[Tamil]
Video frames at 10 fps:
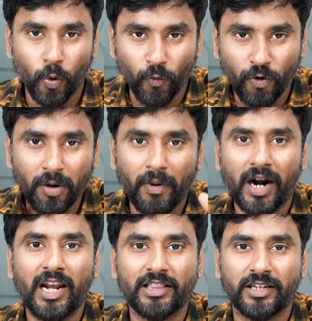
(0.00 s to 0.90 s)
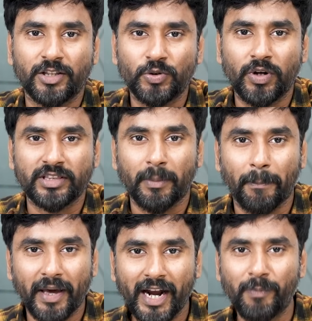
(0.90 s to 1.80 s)
ஒவ்வொரு மாநிலத்துலேருந்தும் அந்த
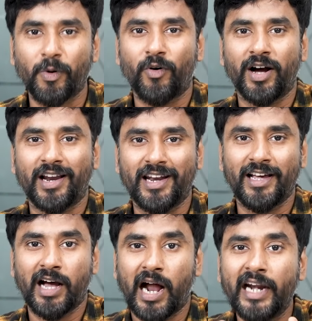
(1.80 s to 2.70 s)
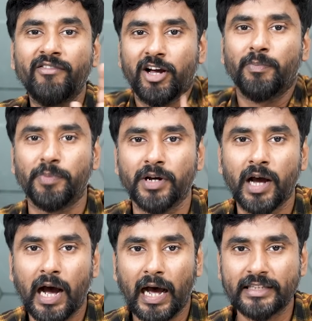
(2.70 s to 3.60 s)
பெரேட் போவாங்கல்ல அணிவகுப்பு
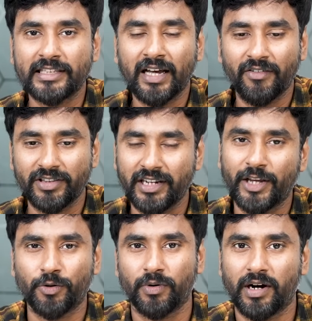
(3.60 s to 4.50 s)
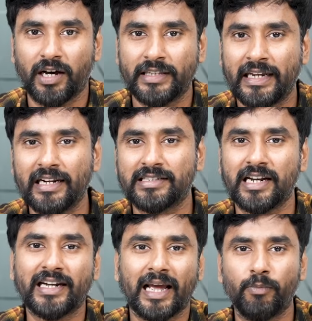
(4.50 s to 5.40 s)
அதுதான் வந்து நிற்கும் அது
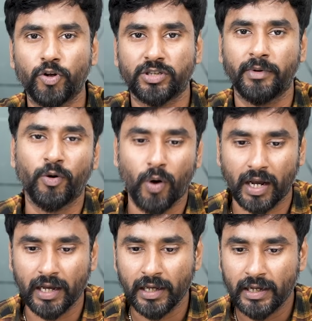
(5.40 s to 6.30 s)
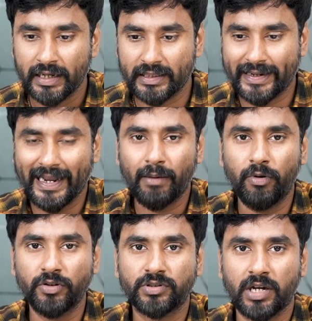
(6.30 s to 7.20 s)
இங்கிலீஷில் டேப்லோஸ் அப்படின்வாங்க இந்த
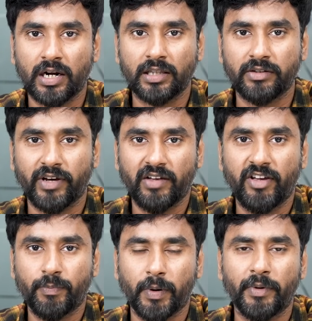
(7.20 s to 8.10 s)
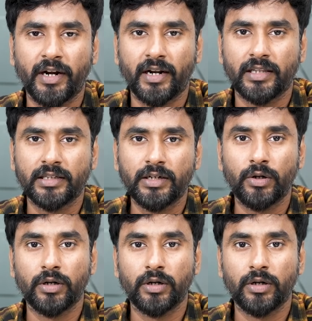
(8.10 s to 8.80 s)
டேப்லோஸ்க்கான அந்த வரவேற்பு அப்படின்றது